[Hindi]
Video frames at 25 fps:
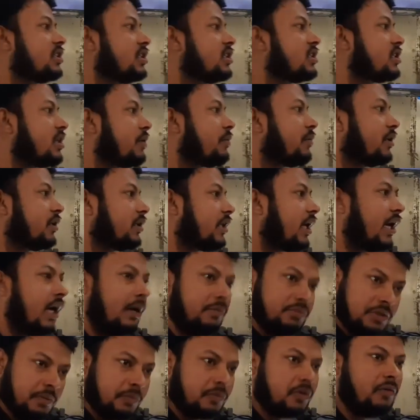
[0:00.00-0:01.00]
चीज से बनता है
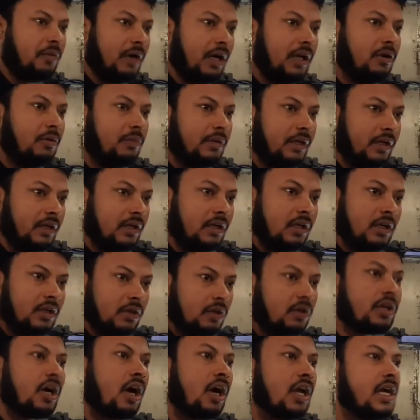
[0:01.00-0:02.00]
आप सबको मालूम है
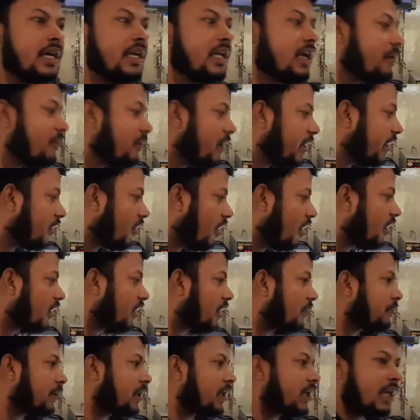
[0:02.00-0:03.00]
क्योंकि ऑलरेडी हमारी
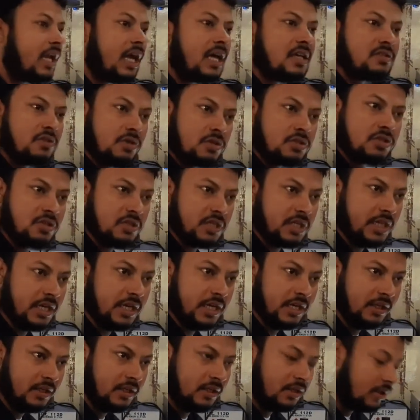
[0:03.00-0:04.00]
कॉलकम की क्लास हो चुकी
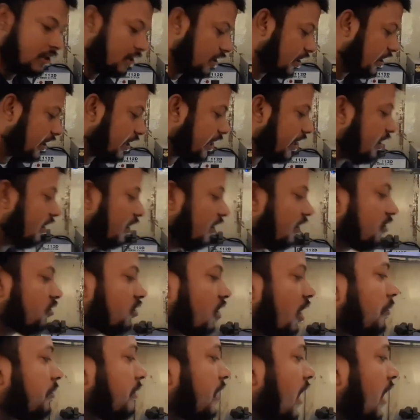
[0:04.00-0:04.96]
है ठीक है तो अब